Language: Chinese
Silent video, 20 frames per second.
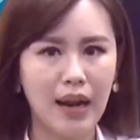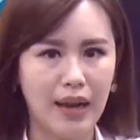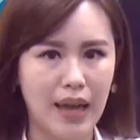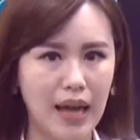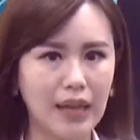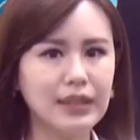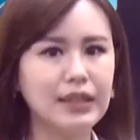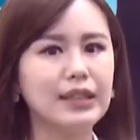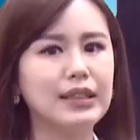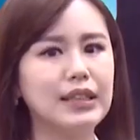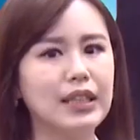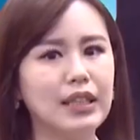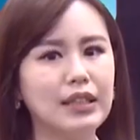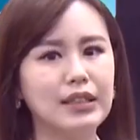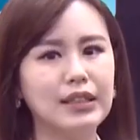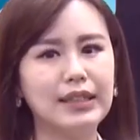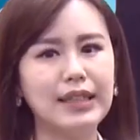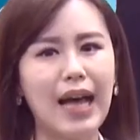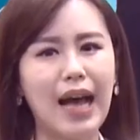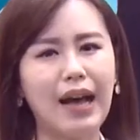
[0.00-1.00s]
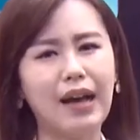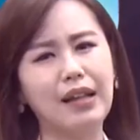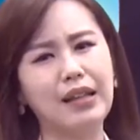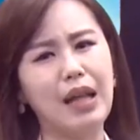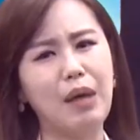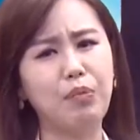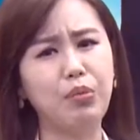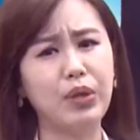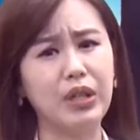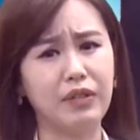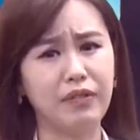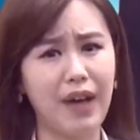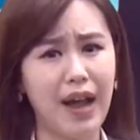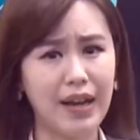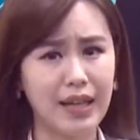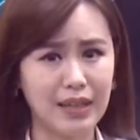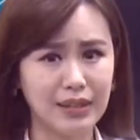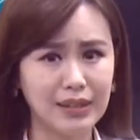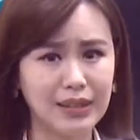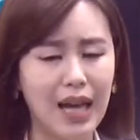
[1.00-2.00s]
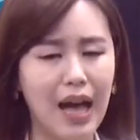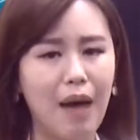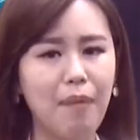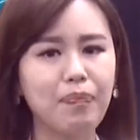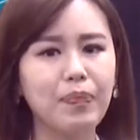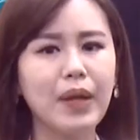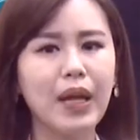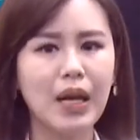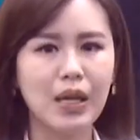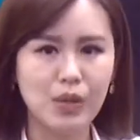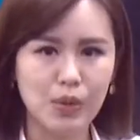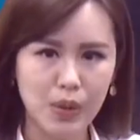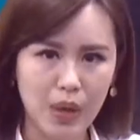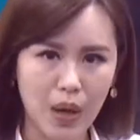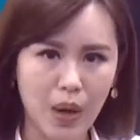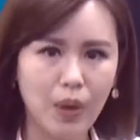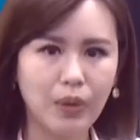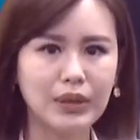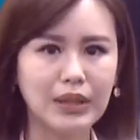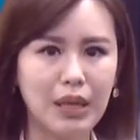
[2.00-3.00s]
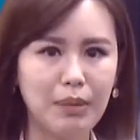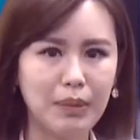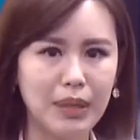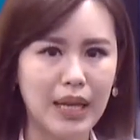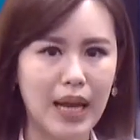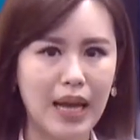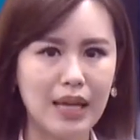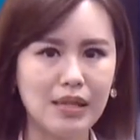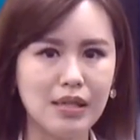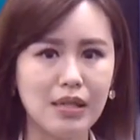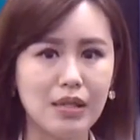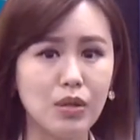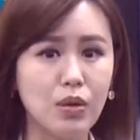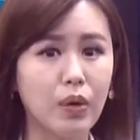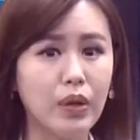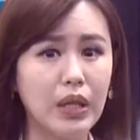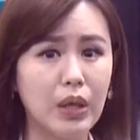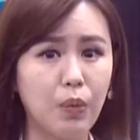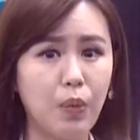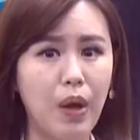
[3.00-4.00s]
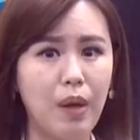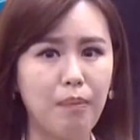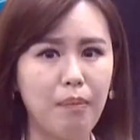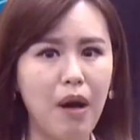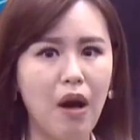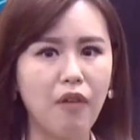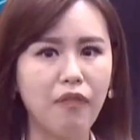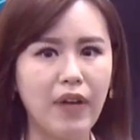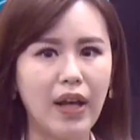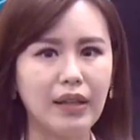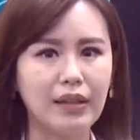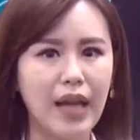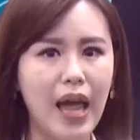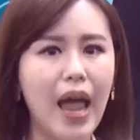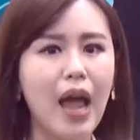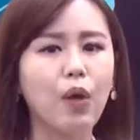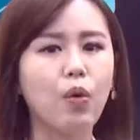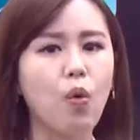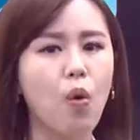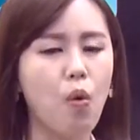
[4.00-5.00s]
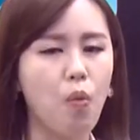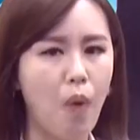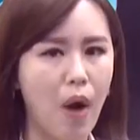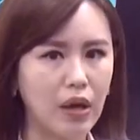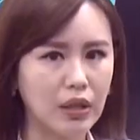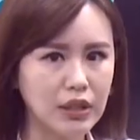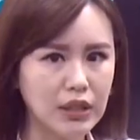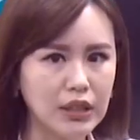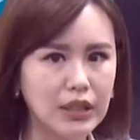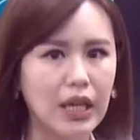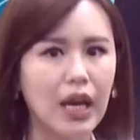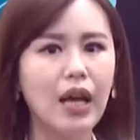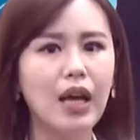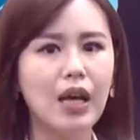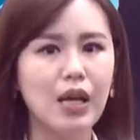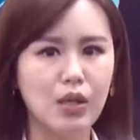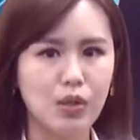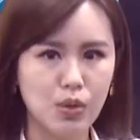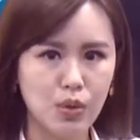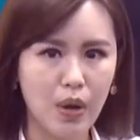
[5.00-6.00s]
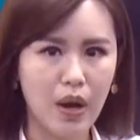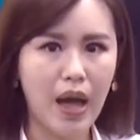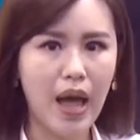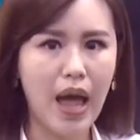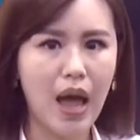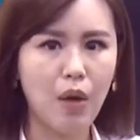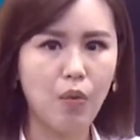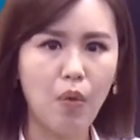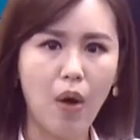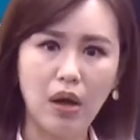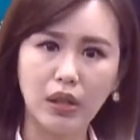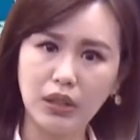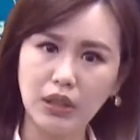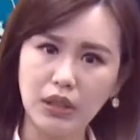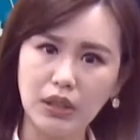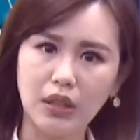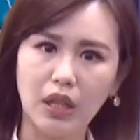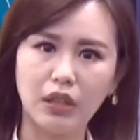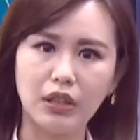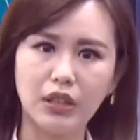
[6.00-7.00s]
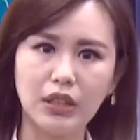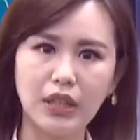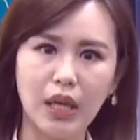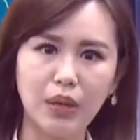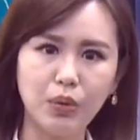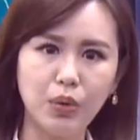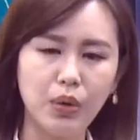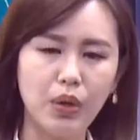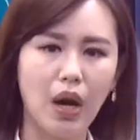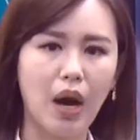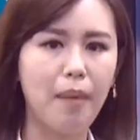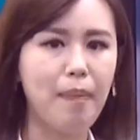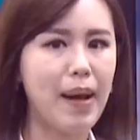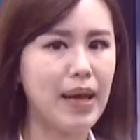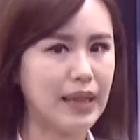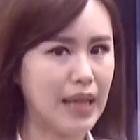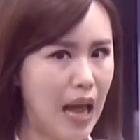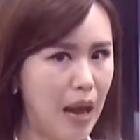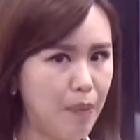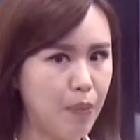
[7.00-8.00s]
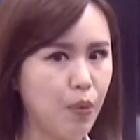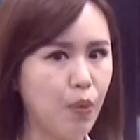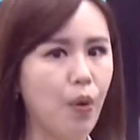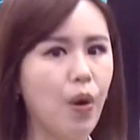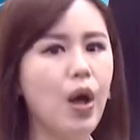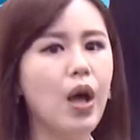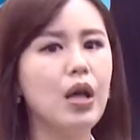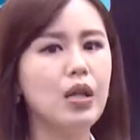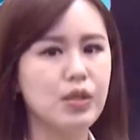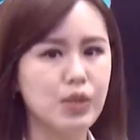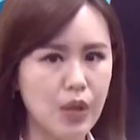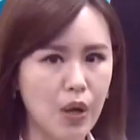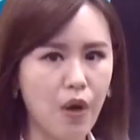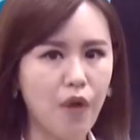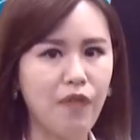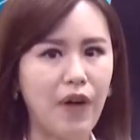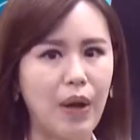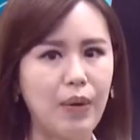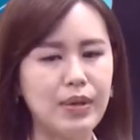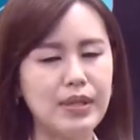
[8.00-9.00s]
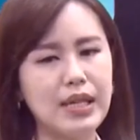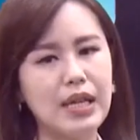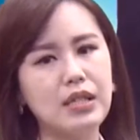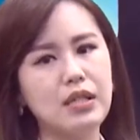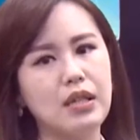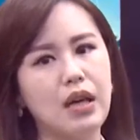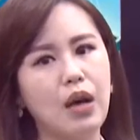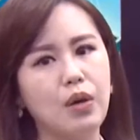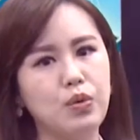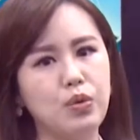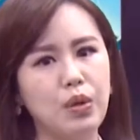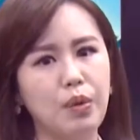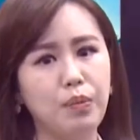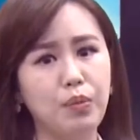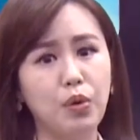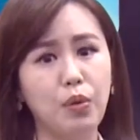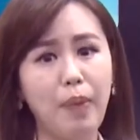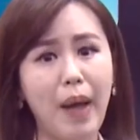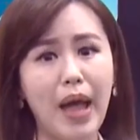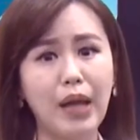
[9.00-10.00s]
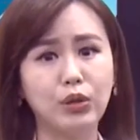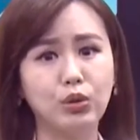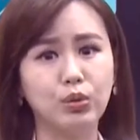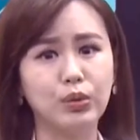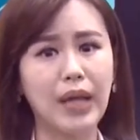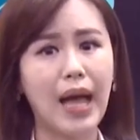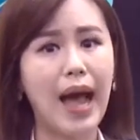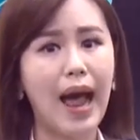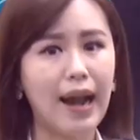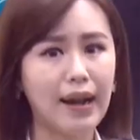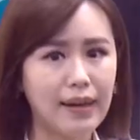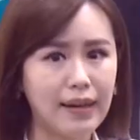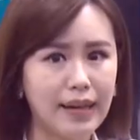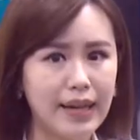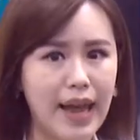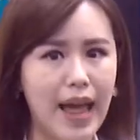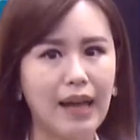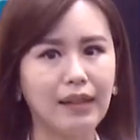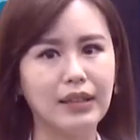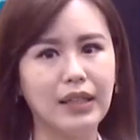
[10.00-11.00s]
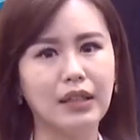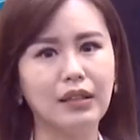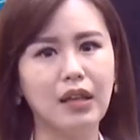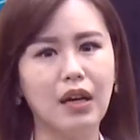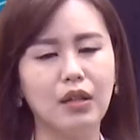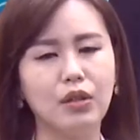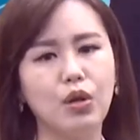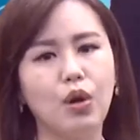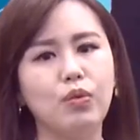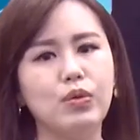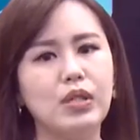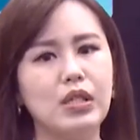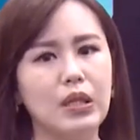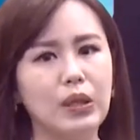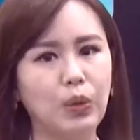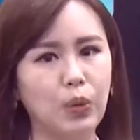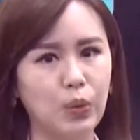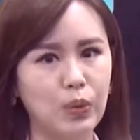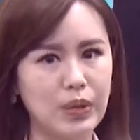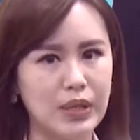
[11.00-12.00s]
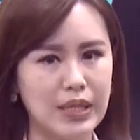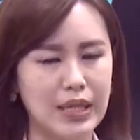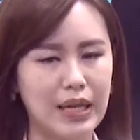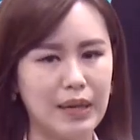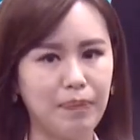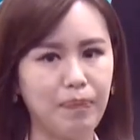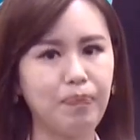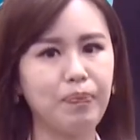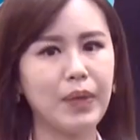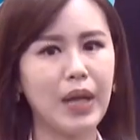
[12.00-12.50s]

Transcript: 两者结合之下，很难不引发联想。最后，这名男子就因为冒犯泰国王室、损害王室的声誉而被逮捕。最后，法院在七号宣布判处他两年的有期徒刑。